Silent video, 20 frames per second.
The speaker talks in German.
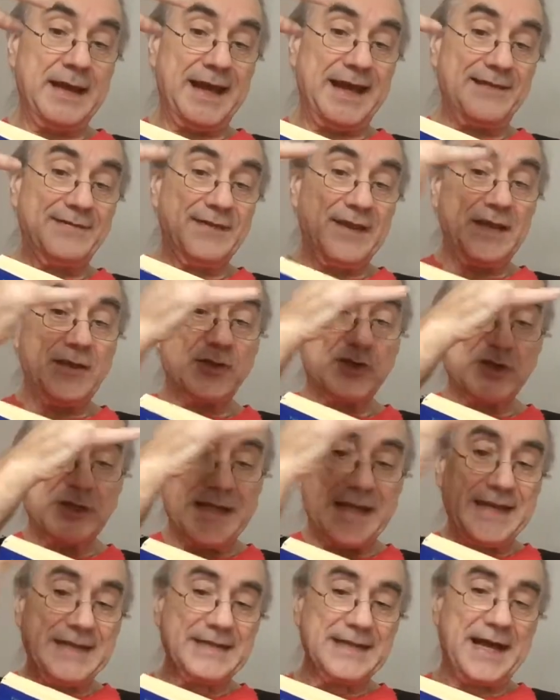Es
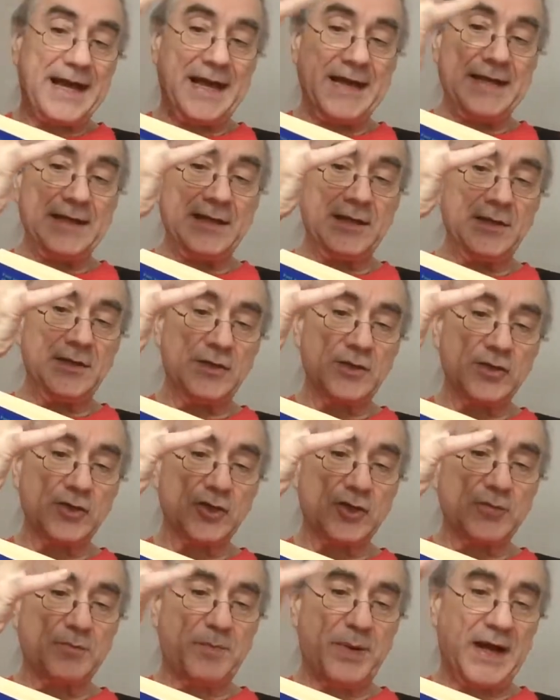entsteht eine
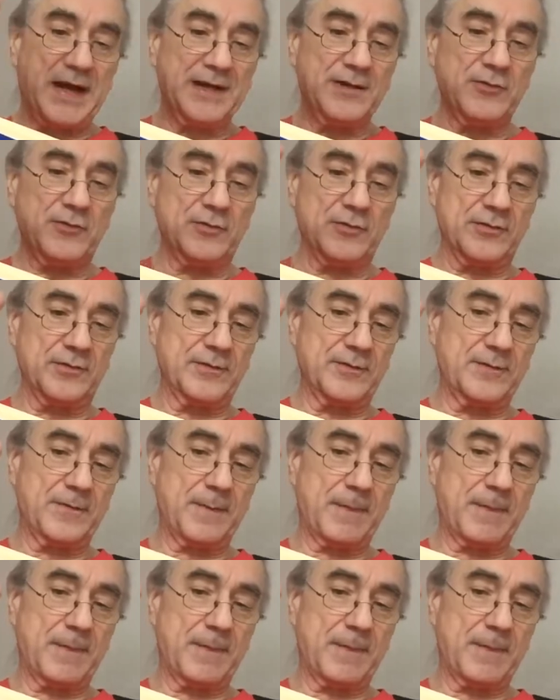Spannung.